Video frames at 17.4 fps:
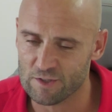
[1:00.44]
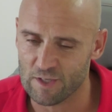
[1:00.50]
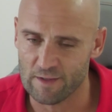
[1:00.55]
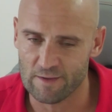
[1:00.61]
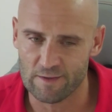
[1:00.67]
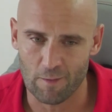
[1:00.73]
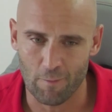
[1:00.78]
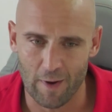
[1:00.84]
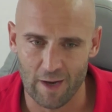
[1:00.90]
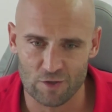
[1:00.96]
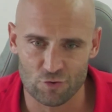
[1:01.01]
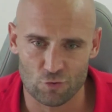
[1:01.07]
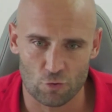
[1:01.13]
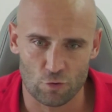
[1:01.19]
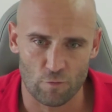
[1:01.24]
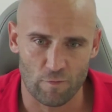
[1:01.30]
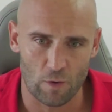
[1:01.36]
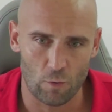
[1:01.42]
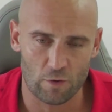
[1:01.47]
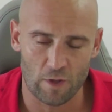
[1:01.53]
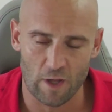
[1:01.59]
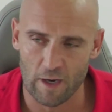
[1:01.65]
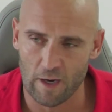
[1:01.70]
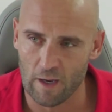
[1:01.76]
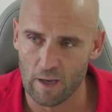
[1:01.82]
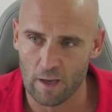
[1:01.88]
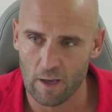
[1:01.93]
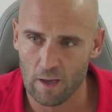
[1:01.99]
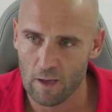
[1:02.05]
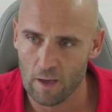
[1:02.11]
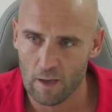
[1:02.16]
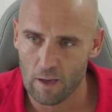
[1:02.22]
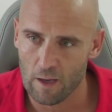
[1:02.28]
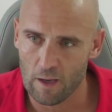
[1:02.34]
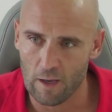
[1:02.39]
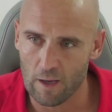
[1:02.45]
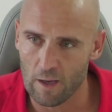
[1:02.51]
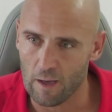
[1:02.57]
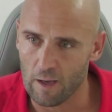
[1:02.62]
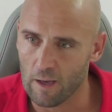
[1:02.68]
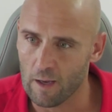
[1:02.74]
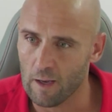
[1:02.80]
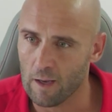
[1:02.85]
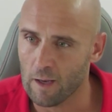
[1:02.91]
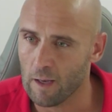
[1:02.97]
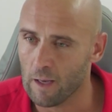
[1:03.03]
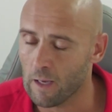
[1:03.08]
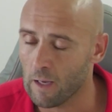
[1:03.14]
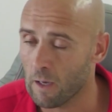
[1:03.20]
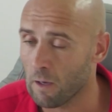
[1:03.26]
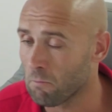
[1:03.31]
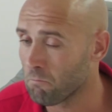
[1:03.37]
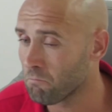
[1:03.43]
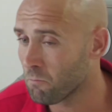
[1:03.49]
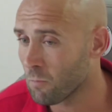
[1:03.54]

senza mai sottovalutare eh,